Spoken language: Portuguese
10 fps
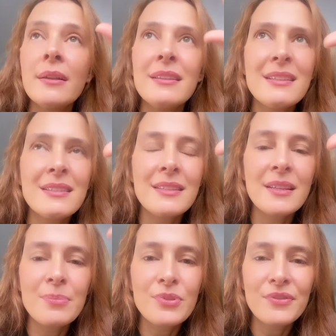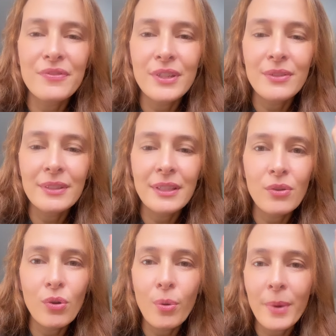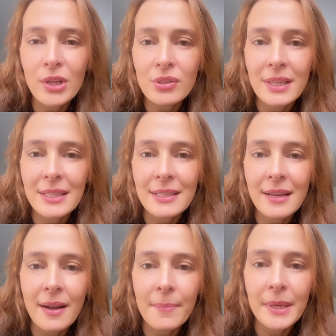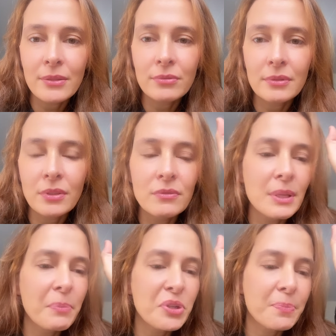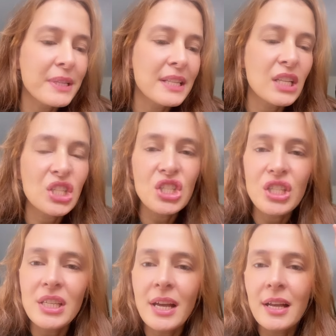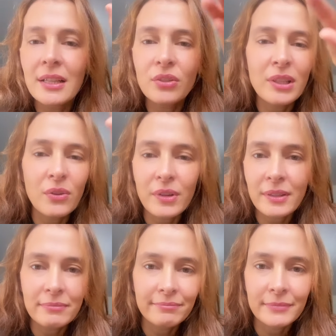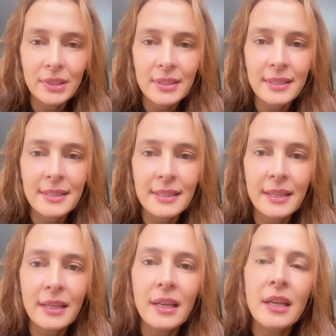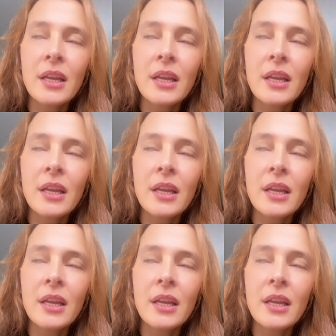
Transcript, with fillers: Nesse tempo de frio, então, combate o ressecamento, então você pode passar dia, toda hora que você quiser.